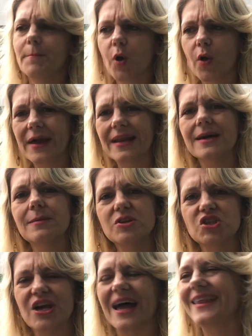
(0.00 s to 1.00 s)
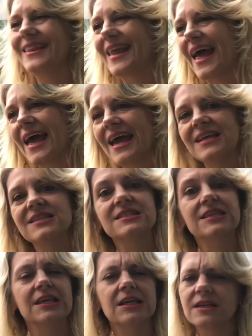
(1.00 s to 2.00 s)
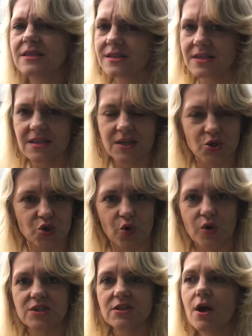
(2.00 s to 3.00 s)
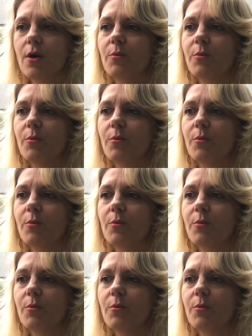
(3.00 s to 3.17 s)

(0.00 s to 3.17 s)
Programe já 10, 15 sessões,